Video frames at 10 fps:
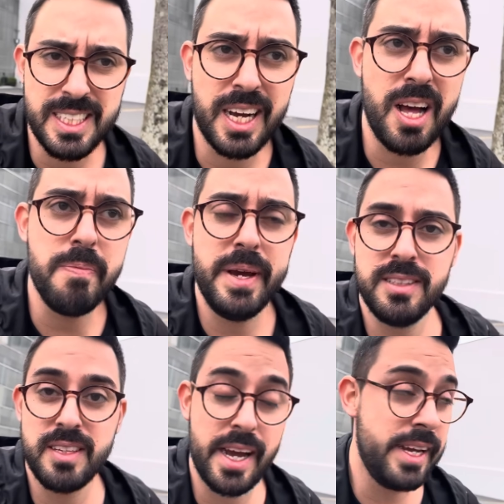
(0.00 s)
acabei de
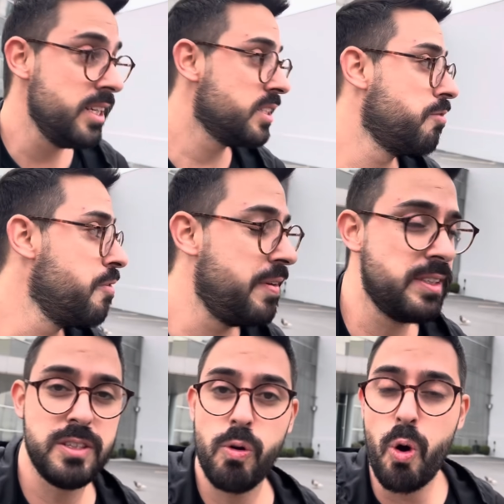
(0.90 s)
sair, já vou
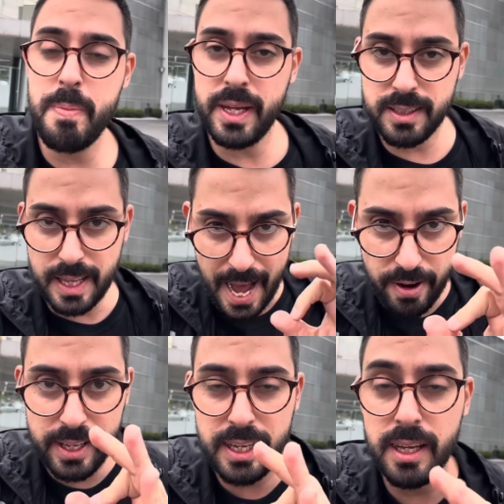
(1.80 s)
fazer o um comentário
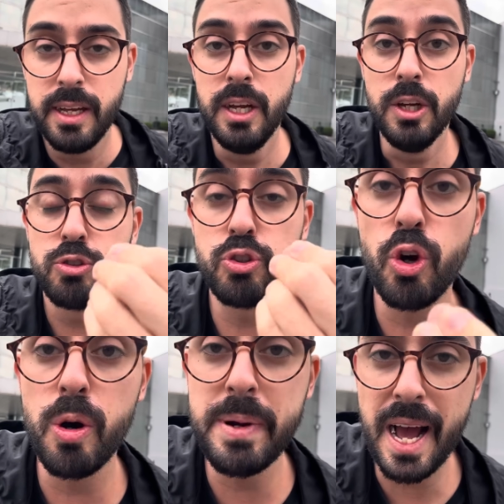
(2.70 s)
aqui
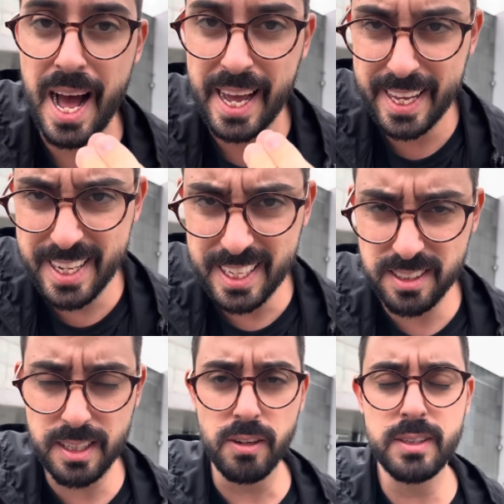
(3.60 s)
sobre a
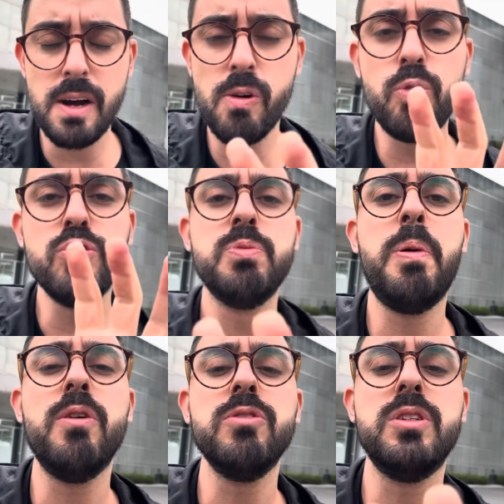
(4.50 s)
redação, tá? Alguns
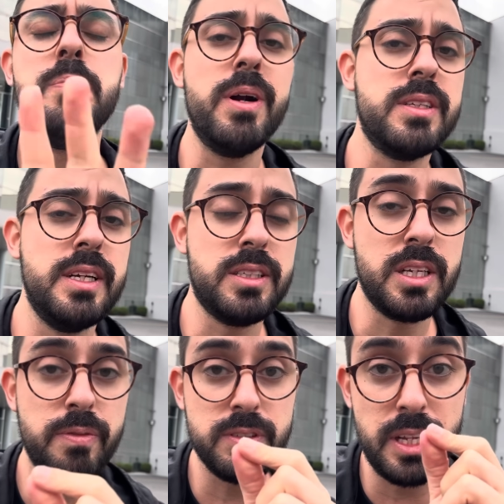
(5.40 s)
pontos importantes
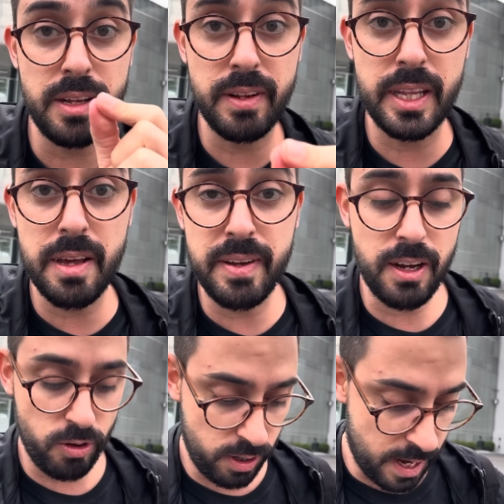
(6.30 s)
que você deveria
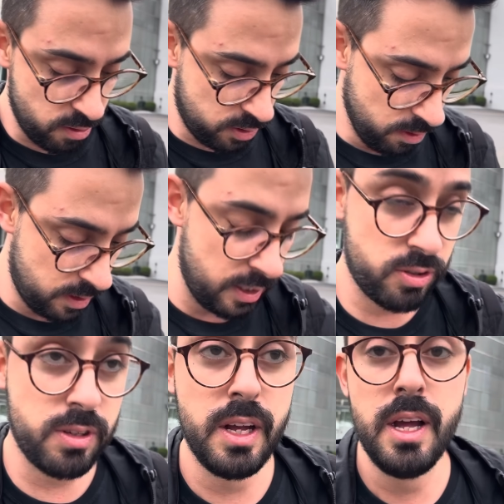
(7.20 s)
colocar no seu
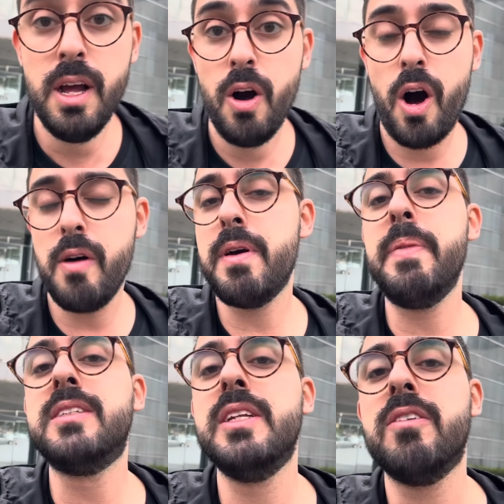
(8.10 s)
texto.
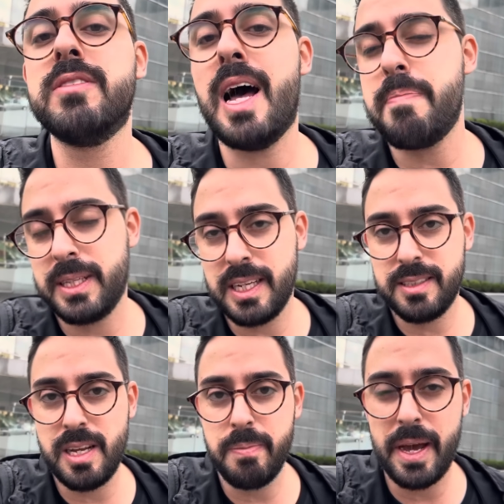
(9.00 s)
Obviamente não dá para
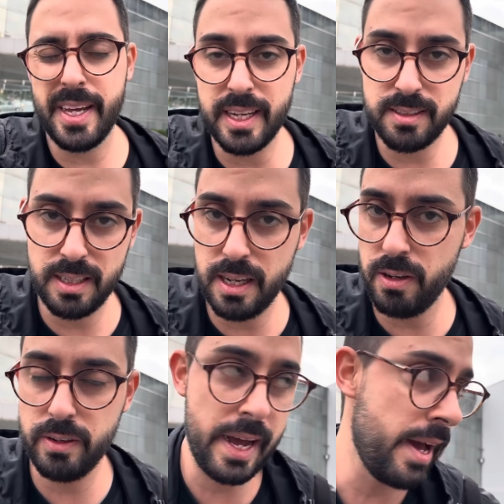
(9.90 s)
trazer a minha
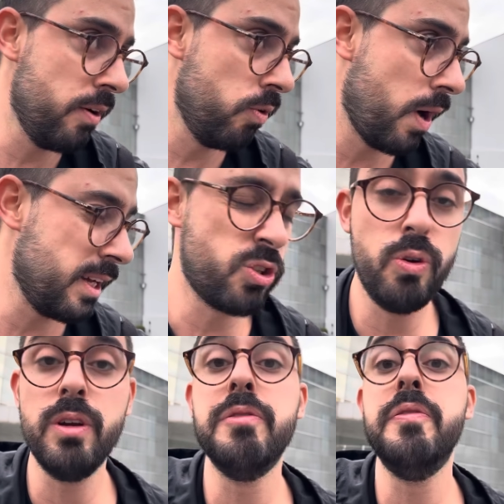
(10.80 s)
redação, né? O
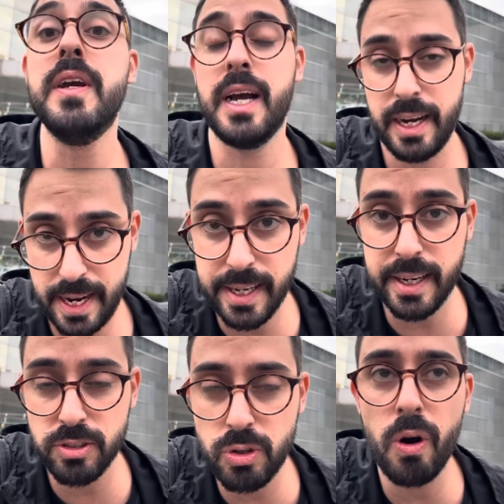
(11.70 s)
rascunho fica lá na
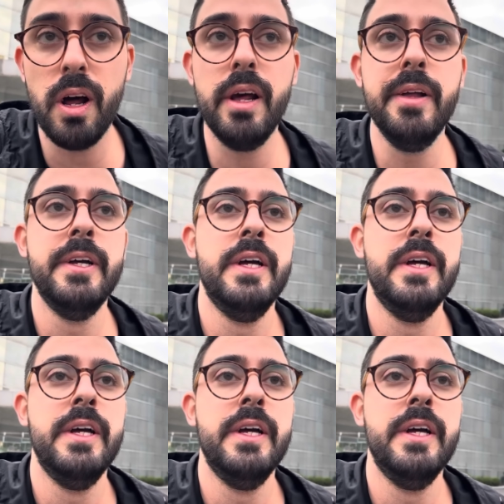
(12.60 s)
escola,